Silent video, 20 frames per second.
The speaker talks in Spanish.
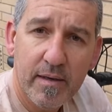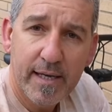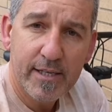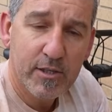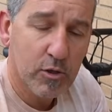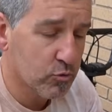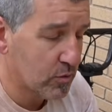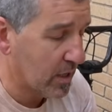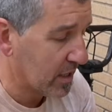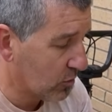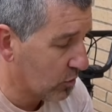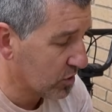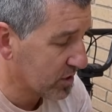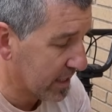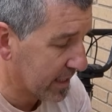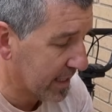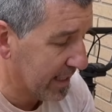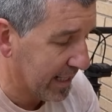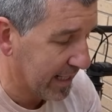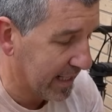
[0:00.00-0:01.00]
eso es una
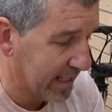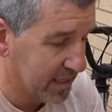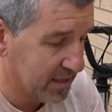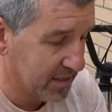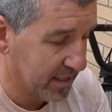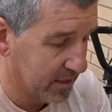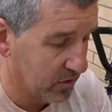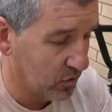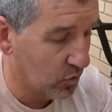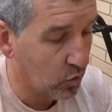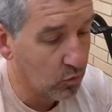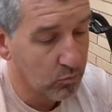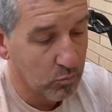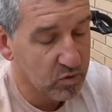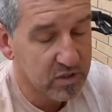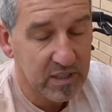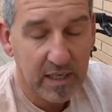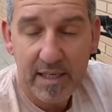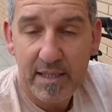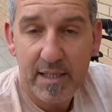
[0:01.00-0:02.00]
cosa que la gente, no,
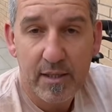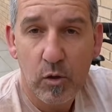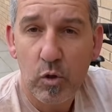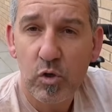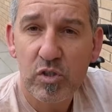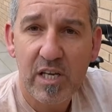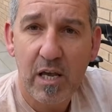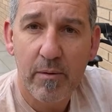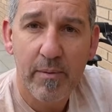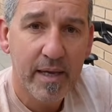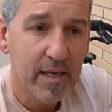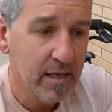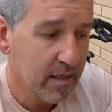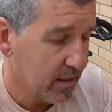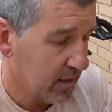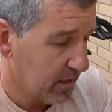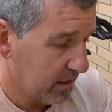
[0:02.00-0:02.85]
mucha gente no lo sabe